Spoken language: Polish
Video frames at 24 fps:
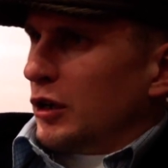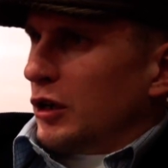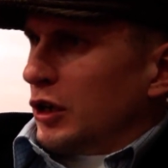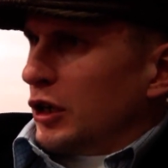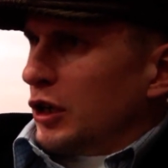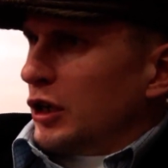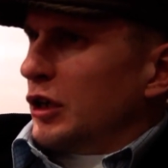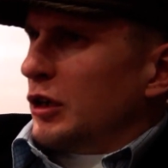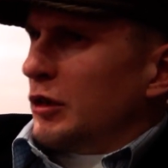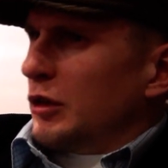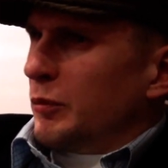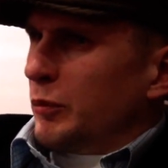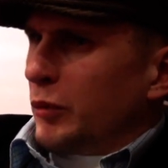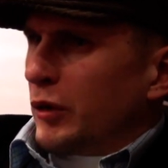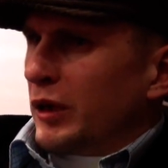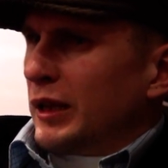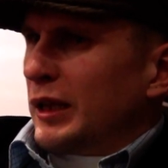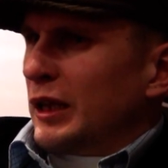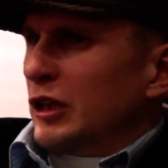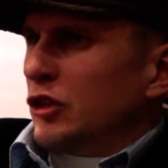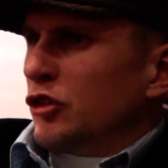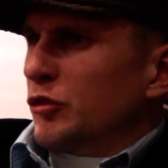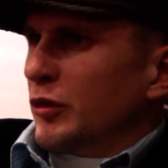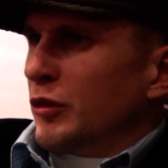I
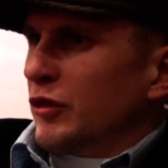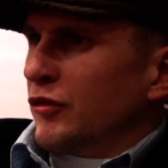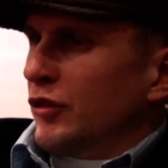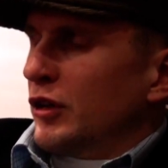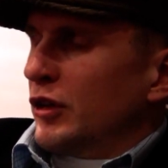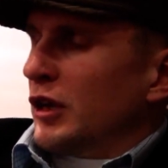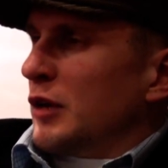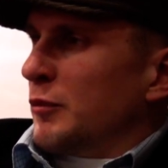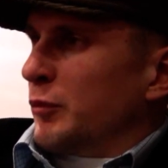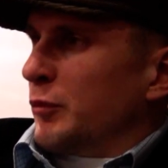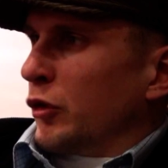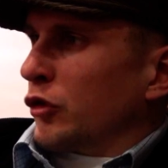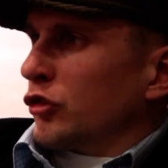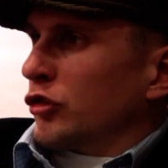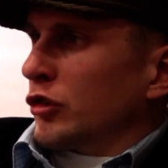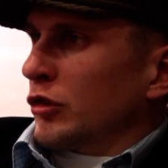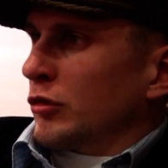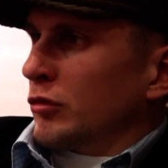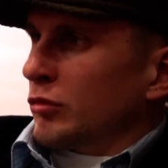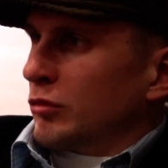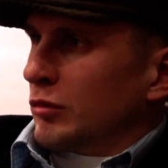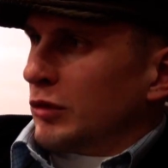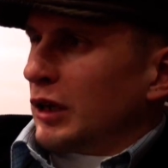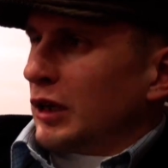pogadaliśmy chwilę i
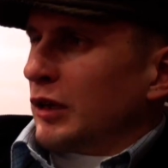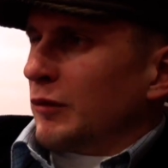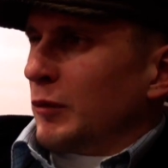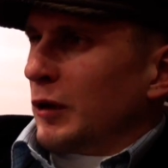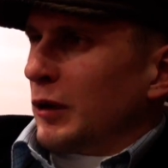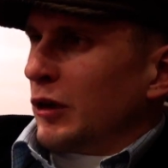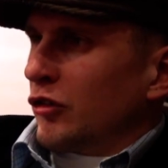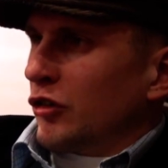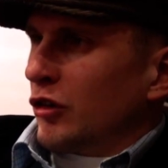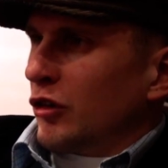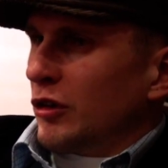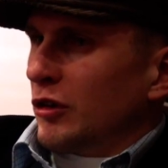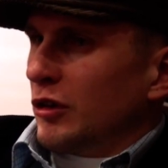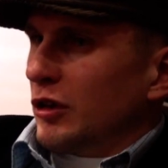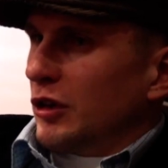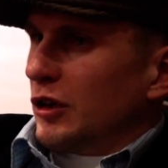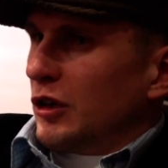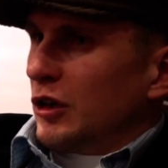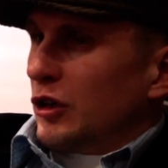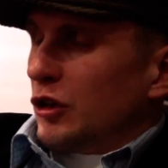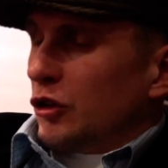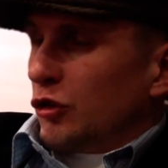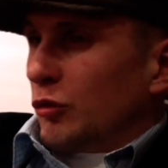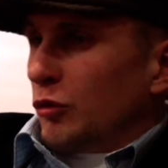poszedł. Tak bardziej
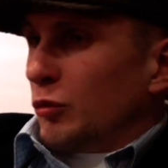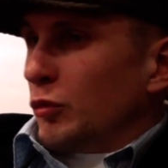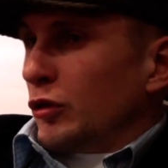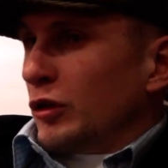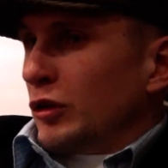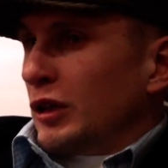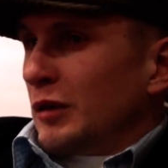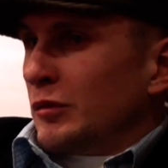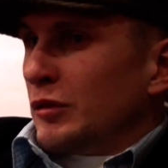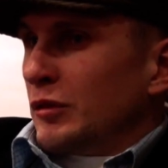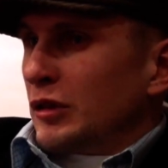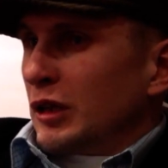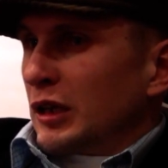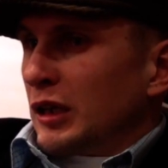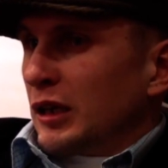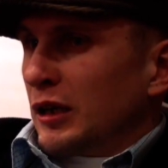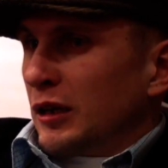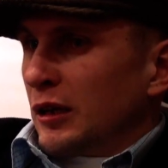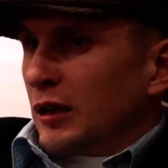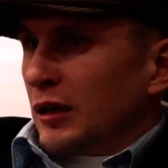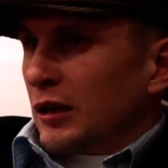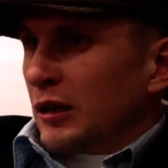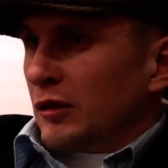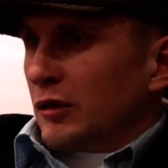to było dla mnie
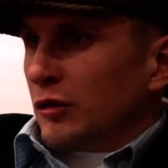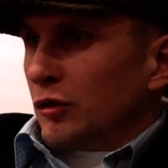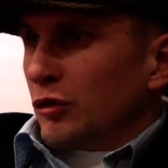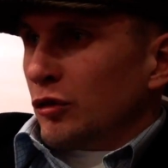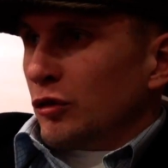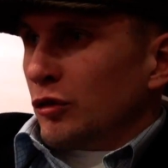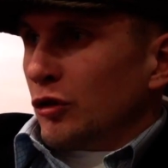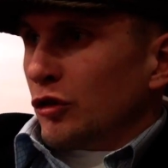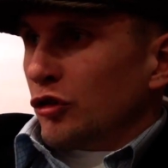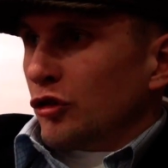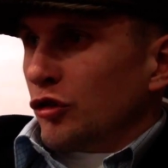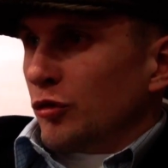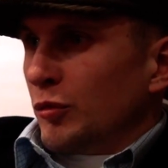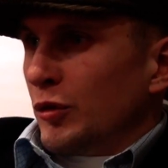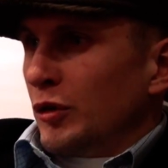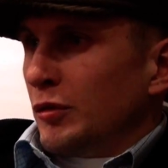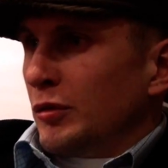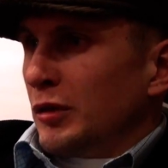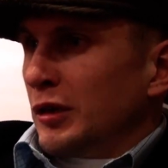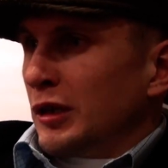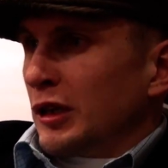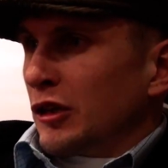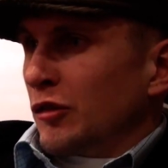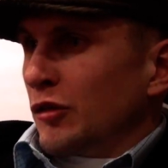takie no, dość
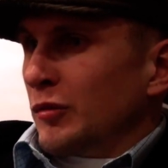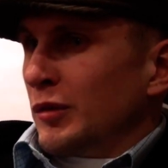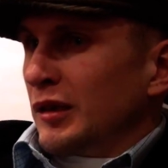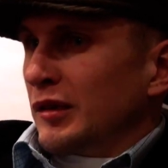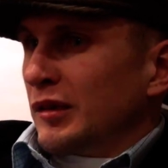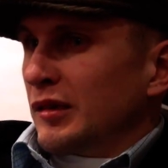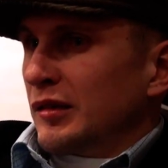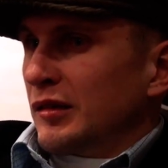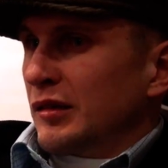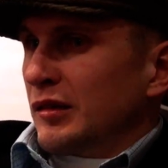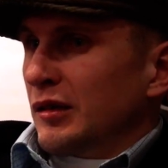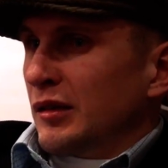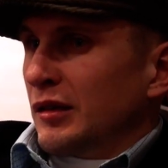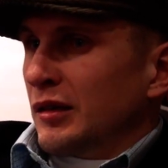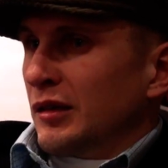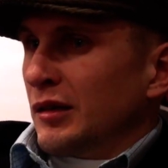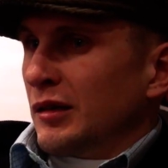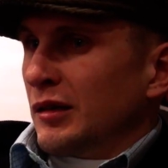miłe, natomiast yy,